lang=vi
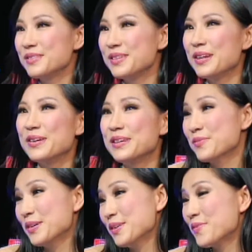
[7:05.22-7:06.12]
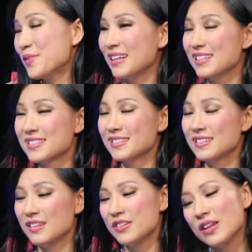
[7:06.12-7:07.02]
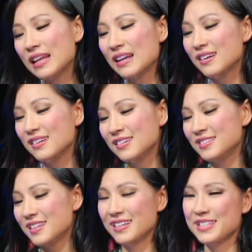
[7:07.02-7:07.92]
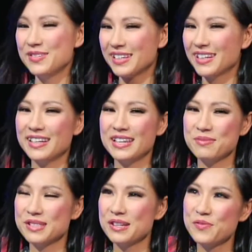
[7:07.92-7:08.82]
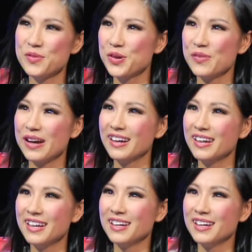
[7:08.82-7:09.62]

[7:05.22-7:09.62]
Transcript: you know, it's wonderful, and it's. Đây là rất là nhiều những cái kỷ niệm mà rất là vui và.